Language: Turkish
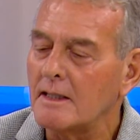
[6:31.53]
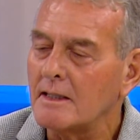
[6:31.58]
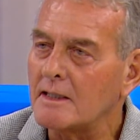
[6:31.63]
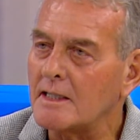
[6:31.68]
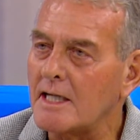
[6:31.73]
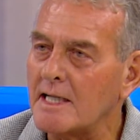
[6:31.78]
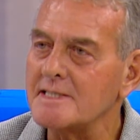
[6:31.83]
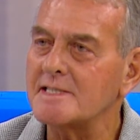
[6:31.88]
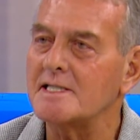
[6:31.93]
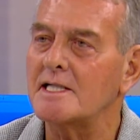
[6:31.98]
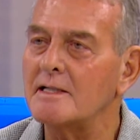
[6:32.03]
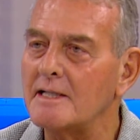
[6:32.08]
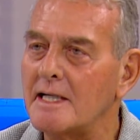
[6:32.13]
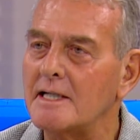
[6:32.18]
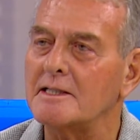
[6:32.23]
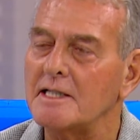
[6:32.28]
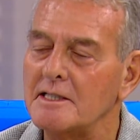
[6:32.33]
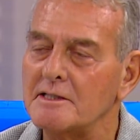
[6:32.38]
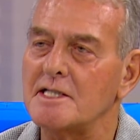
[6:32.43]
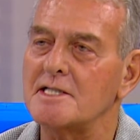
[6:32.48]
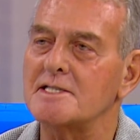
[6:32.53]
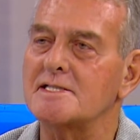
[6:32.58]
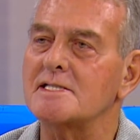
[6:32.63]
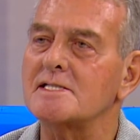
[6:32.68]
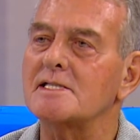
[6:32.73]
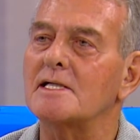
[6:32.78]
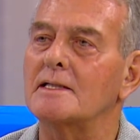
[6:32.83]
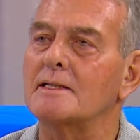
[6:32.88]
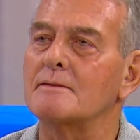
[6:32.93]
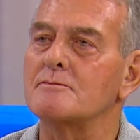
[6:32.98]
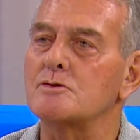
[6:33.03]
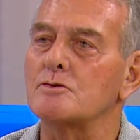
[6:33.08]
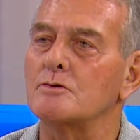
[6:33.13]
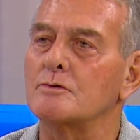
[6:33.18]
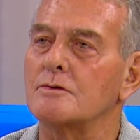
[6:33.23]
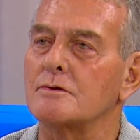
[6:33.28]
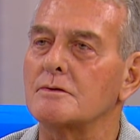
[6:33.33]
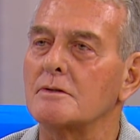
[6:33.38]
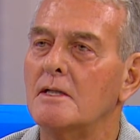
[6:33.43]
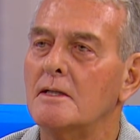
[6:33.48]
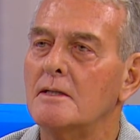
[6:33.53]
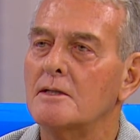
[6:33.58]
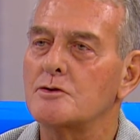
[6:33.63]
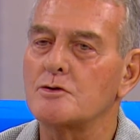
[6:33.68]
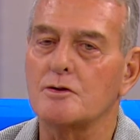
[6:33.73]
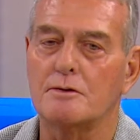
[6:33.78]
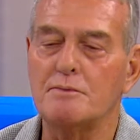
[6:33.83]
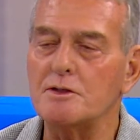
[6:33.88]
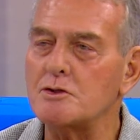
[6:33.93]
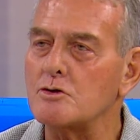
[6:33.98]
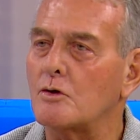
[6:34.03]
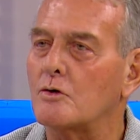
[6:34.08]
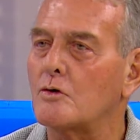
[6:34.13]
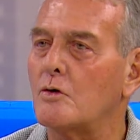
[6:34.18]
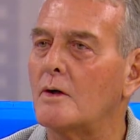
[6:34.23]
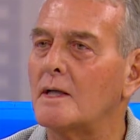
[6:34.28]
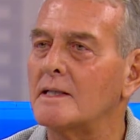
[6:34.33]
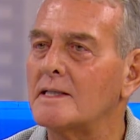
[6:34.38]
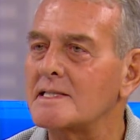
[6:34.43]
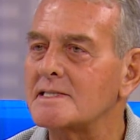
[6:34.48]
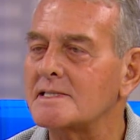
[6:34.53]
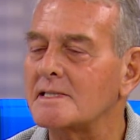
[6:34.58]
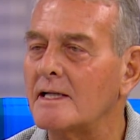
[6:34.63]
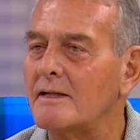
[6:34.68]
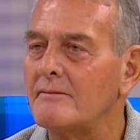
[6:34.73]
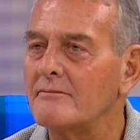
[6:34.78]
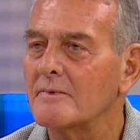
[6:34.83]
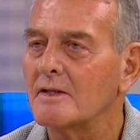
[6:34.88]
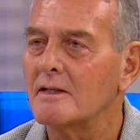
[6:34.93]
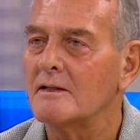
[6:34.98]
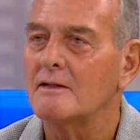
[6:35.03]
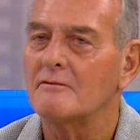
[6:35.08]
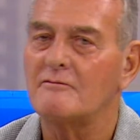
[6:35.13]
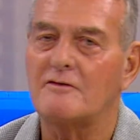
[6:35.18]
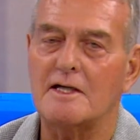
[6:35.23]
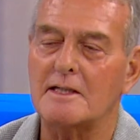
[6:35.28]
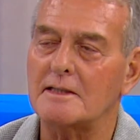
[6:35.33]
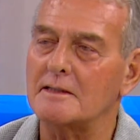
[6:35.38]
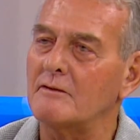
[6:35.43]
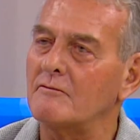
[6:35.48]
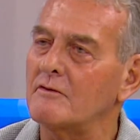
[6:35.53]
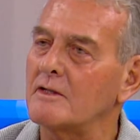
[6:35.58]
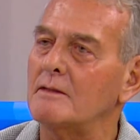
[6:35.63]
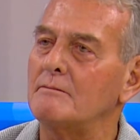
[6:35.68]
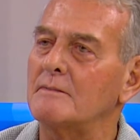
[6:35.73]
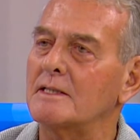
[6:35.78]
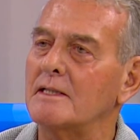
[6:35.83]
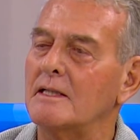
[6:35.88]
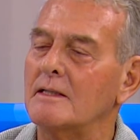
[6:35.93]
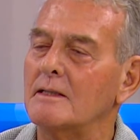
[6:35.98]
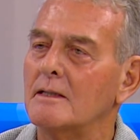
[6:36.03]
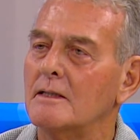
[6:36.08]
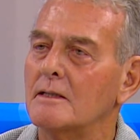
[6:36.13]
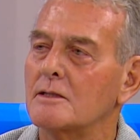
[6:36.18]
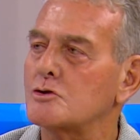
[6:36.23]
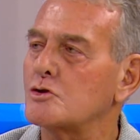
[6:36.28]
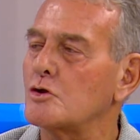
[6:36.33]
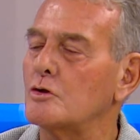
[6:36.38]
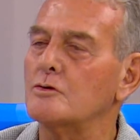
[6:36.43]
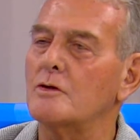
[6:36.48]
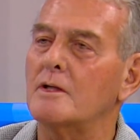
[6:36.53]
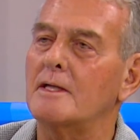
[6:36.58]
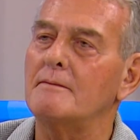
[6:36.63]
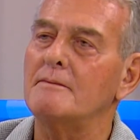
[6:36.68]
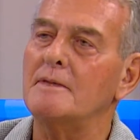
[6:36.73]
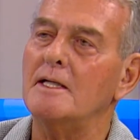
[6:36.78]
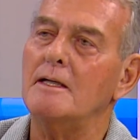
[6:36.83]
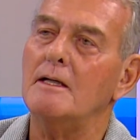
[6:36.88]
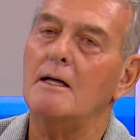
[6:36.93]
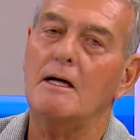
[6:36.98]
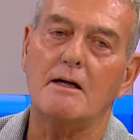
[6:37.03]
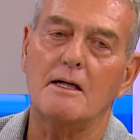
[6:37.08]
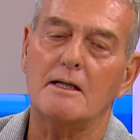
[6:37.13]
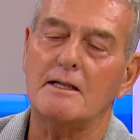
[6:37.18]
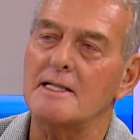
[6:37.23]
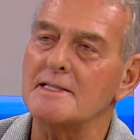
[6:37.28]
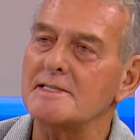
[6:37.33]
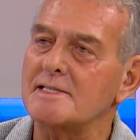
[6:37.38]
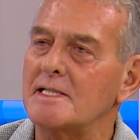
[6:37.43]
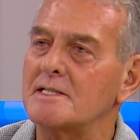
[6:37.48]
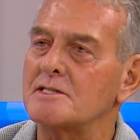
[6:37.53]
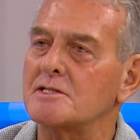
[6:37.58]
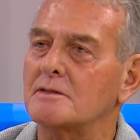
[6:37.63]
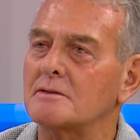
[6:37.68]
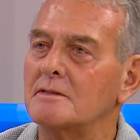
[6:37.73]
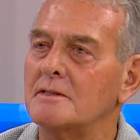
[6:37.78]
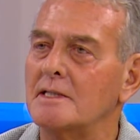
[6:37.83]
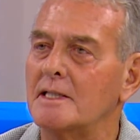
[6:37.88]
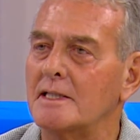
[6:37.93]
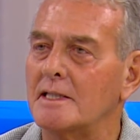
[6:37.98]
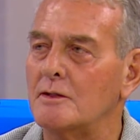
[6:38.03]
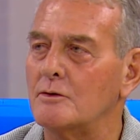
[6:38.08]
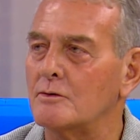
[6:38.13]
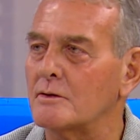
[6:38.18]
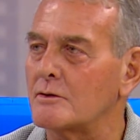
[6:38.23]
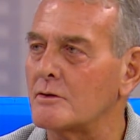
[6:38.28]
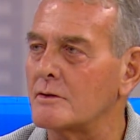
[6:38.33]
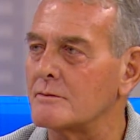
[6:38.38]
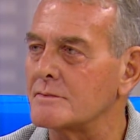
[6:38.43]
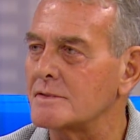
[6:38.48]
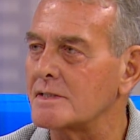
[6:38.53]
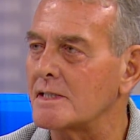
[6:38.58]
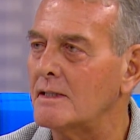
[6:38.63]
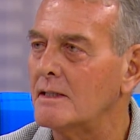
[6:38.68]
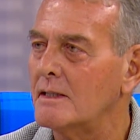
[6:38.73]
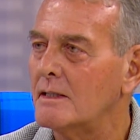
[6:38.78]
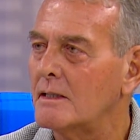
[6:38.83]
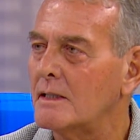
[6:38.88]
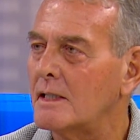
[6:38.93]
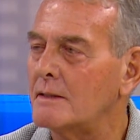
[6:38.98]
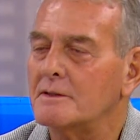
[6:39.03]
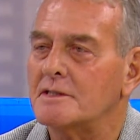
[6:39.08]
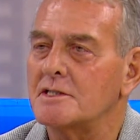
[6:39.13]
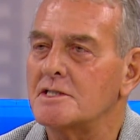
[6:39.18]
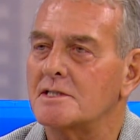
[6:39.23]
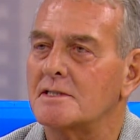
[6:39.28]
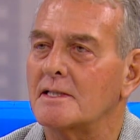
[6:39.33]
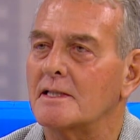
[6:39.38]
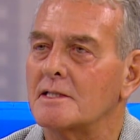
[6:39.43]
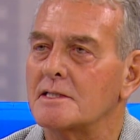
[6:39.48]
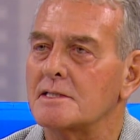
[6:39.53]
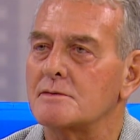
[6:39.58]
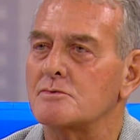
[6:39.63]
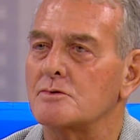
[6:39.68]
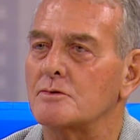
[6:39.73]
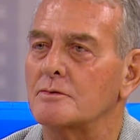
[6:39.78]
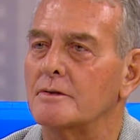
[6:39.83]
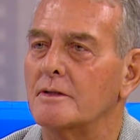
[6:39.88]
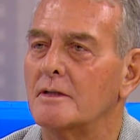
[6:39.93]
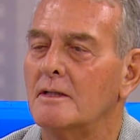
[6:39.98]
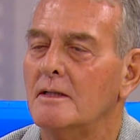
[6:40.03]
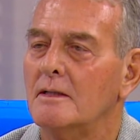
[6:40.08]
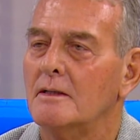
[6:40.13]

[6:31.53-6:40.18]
Kanserin erken teşhisi sağlamış oluyoruz. Çünkü birçok koal hasta farkına varılmadan son dönemde aa kanser çıktı diye geliyorlar önümüze. Halbuki işten geçmiş oluyor.